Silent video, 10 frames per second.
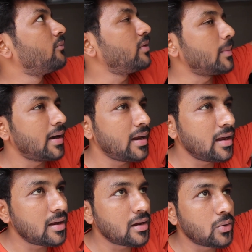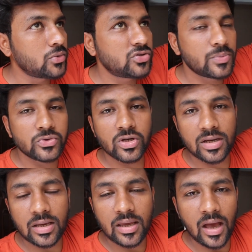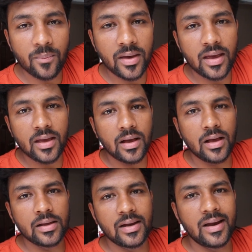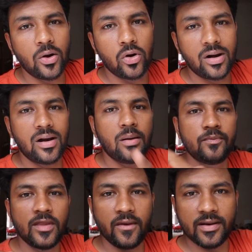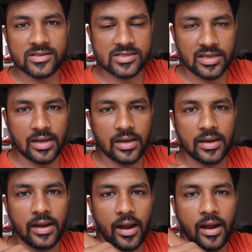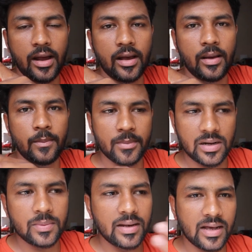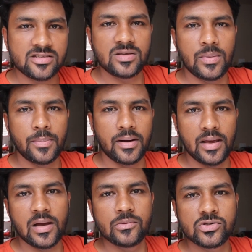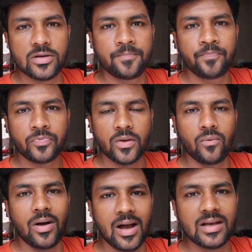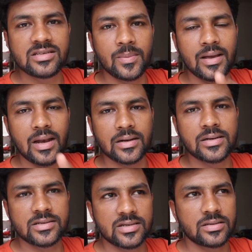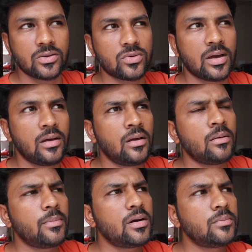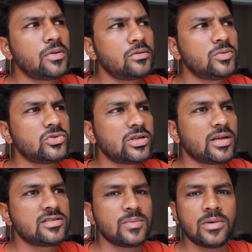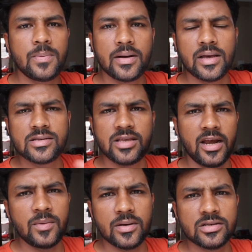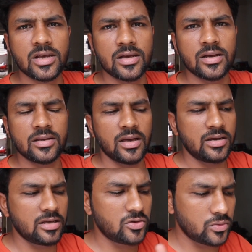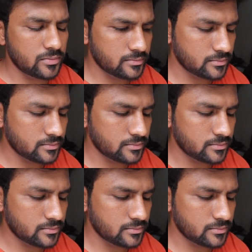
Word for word: फिर मैंने उनसे पूछा कि क्या मैं ये ऑर्डर अहमदाबाद से आ, मतलब कि रास्ते में पड़ेगा मुझे वहाँ से मैं कलेक्ट कर सकता हूँ क्या बट अहमदाबाद तो मुझे रास्ते में नहीं पड़ेगा साइड में आ जाएगा यार ये तो